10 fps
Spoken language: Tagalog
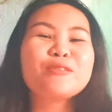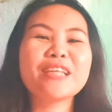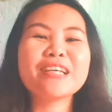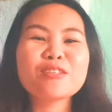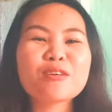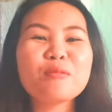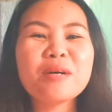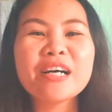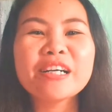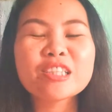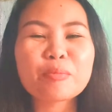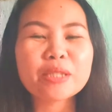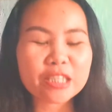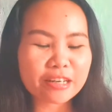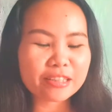so thank you so much
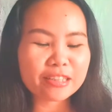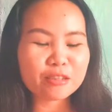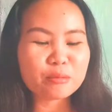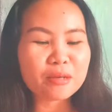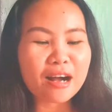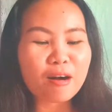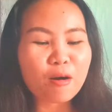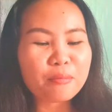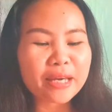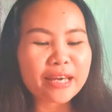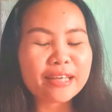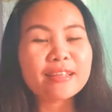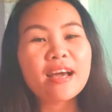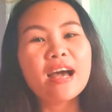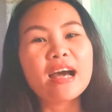sa pag-share ng inyong mga comment